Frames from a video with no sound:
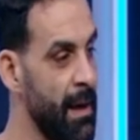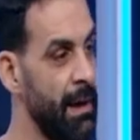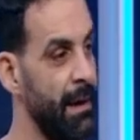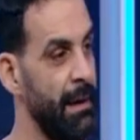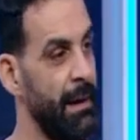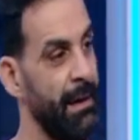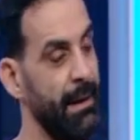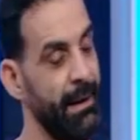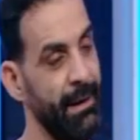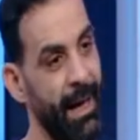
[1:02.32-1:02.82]

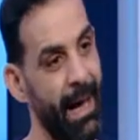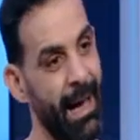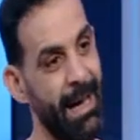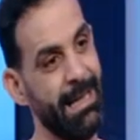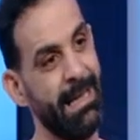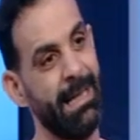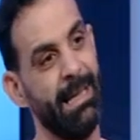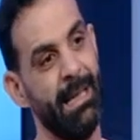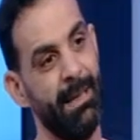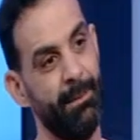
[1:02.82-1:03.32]
لان ده
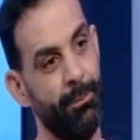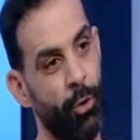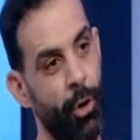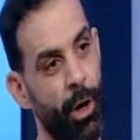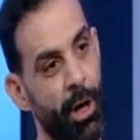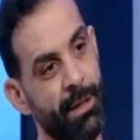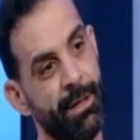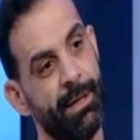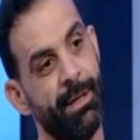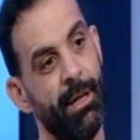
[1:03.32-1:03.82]
اسلم
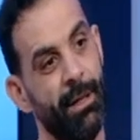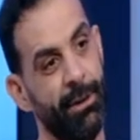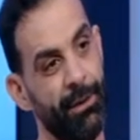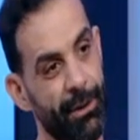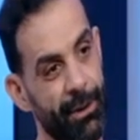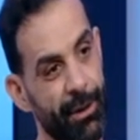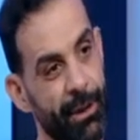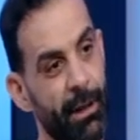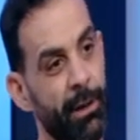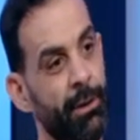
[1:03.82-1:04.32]
واسرع
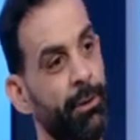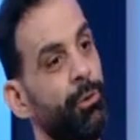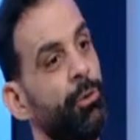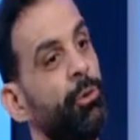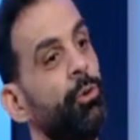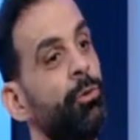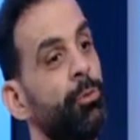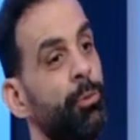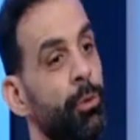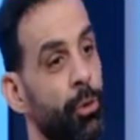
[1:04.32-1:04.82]
طريقه
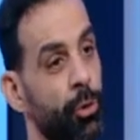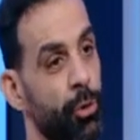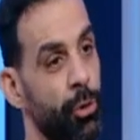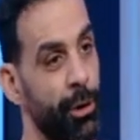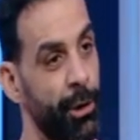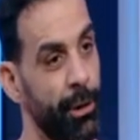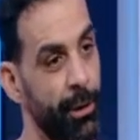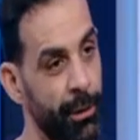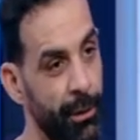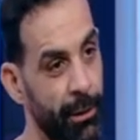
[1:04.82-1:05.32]
للنهوض
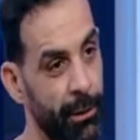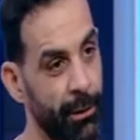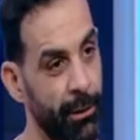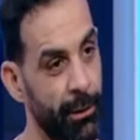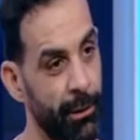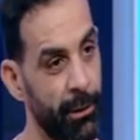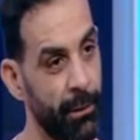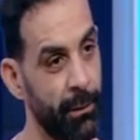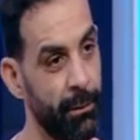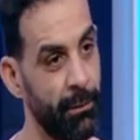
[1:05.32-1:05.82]
بالكوره
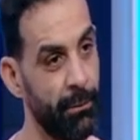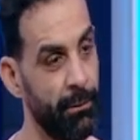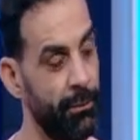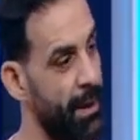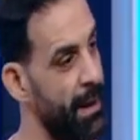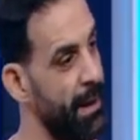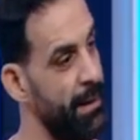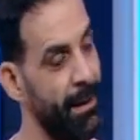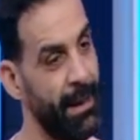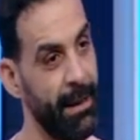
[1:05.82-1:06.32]

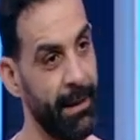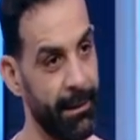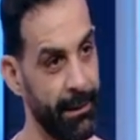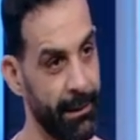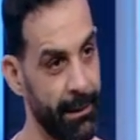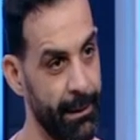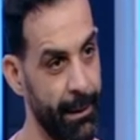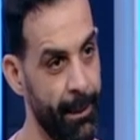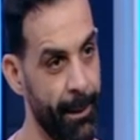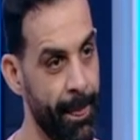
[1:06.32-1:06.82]
في اي بلد
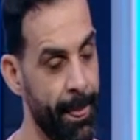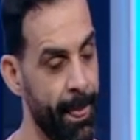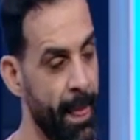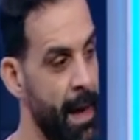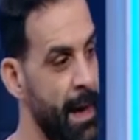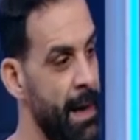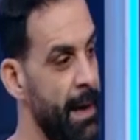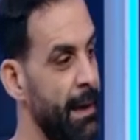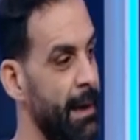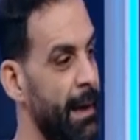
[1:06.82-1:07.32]

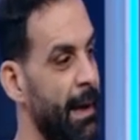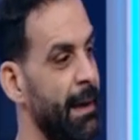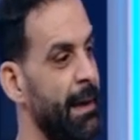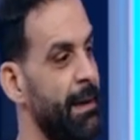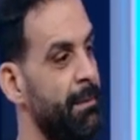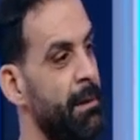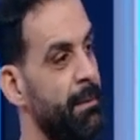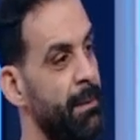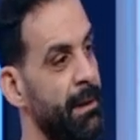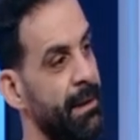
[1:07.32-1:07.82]
يعني
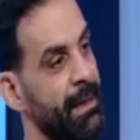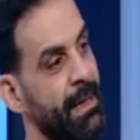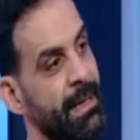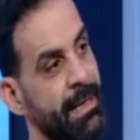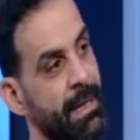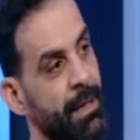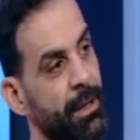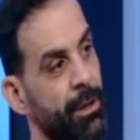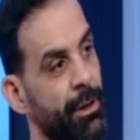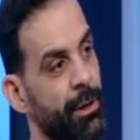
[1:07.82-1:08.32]
لما
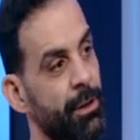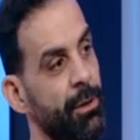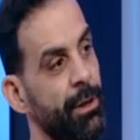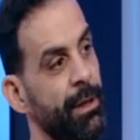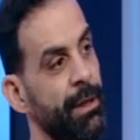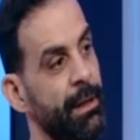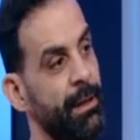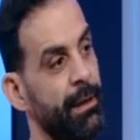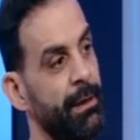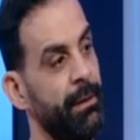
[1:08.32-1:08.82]
مدرسه
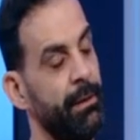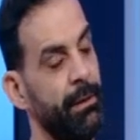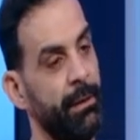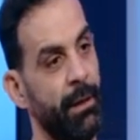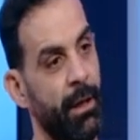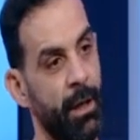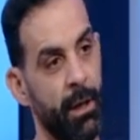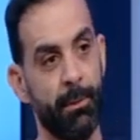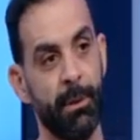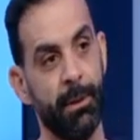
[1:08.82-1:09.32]
كرويه
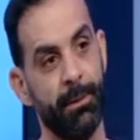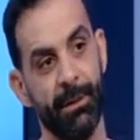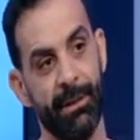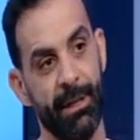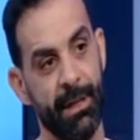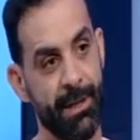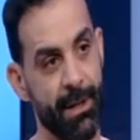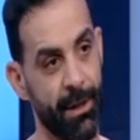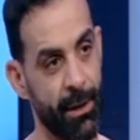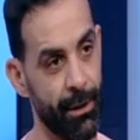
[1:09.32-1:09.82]
اكبر
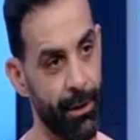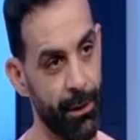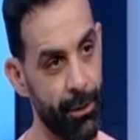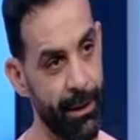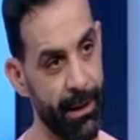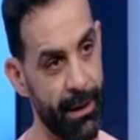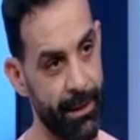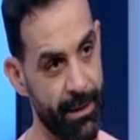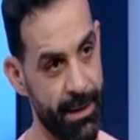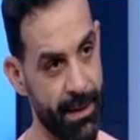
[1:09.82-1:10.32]
مدرسه
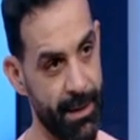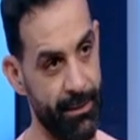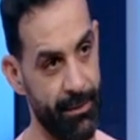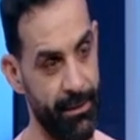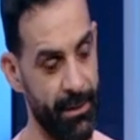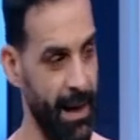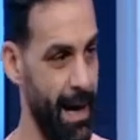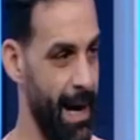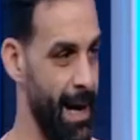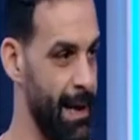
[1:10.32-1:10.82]
كرويه مثلا
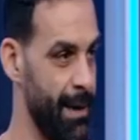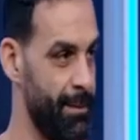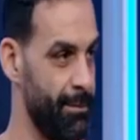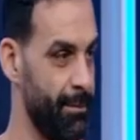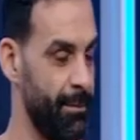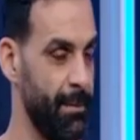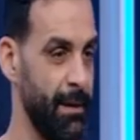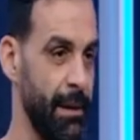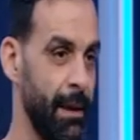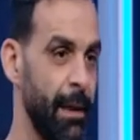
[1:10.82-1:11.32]
في العالم
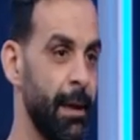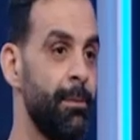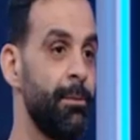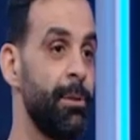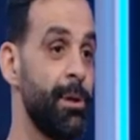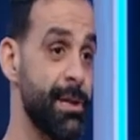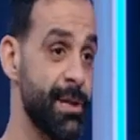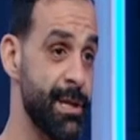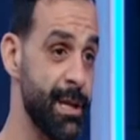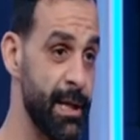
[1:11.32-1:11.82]
اللي هي
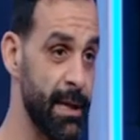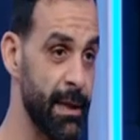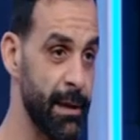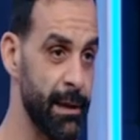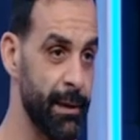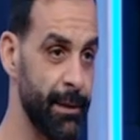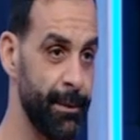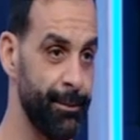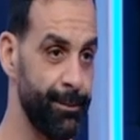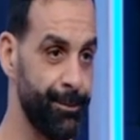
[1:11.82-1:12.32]
البرازيل
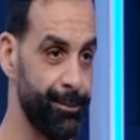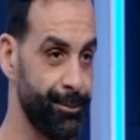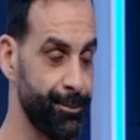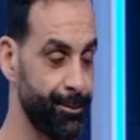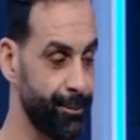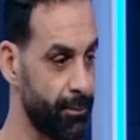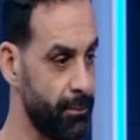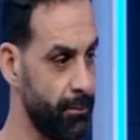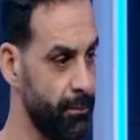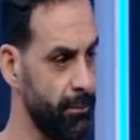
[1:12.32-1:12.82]

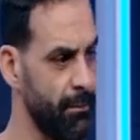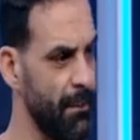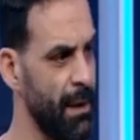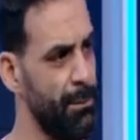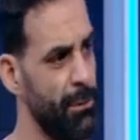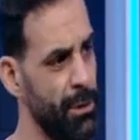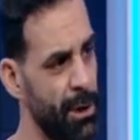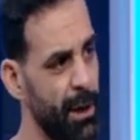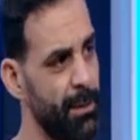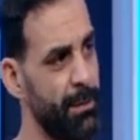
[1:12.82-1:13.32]

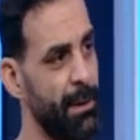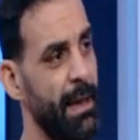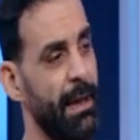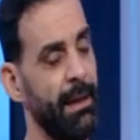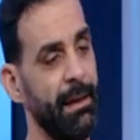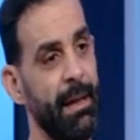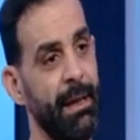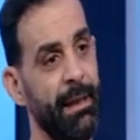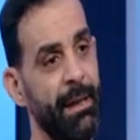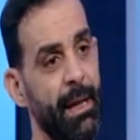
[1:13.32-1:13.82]
برغم ان
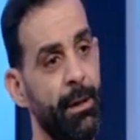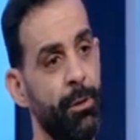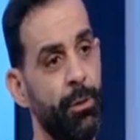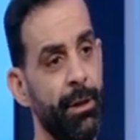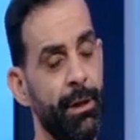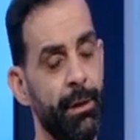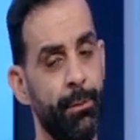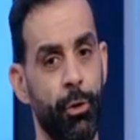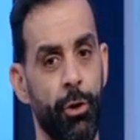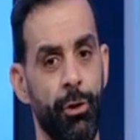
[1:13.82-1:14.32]
عندها
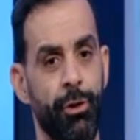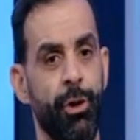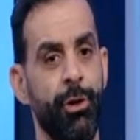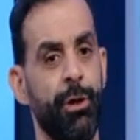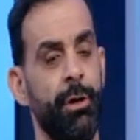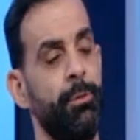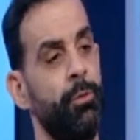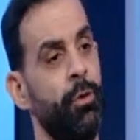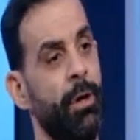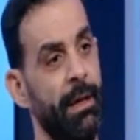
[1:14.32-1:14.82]
دوري
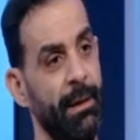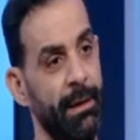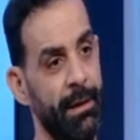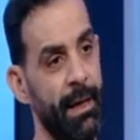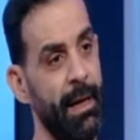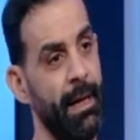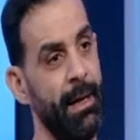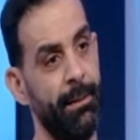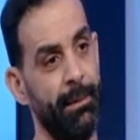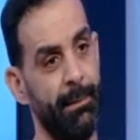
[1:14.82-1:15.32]
محترم
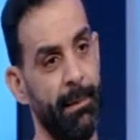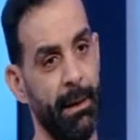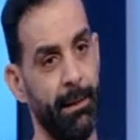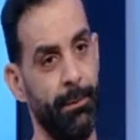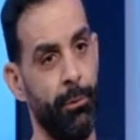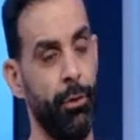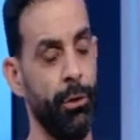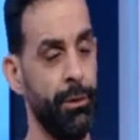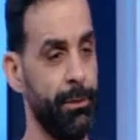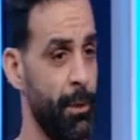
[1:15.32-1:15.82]
وعندها
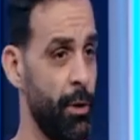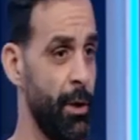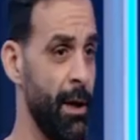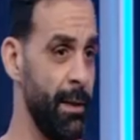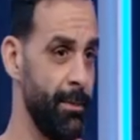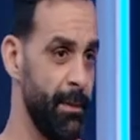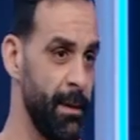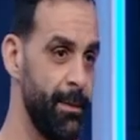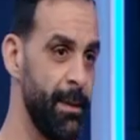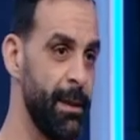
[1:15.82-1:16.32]
مجموعه
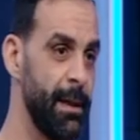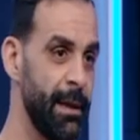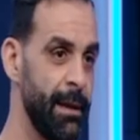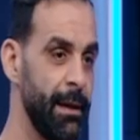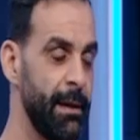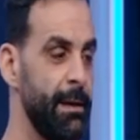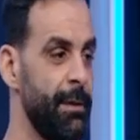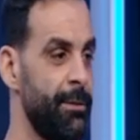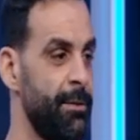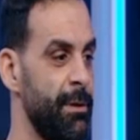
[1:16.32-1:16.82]
مواهب كبيره
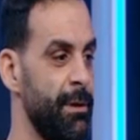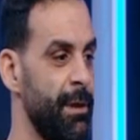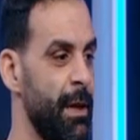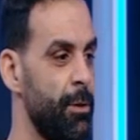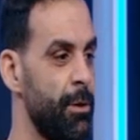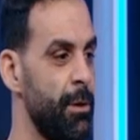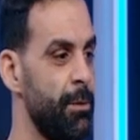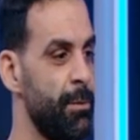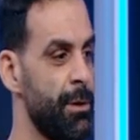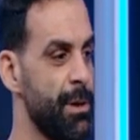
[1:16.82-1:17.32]
جدا في
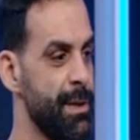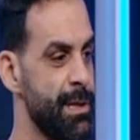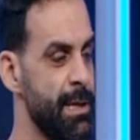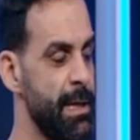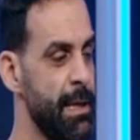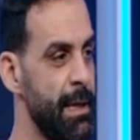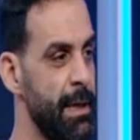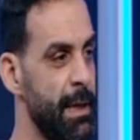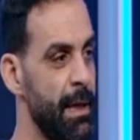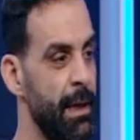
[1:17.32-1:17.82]
الدوري
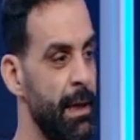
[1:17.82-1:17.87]
البرازيلي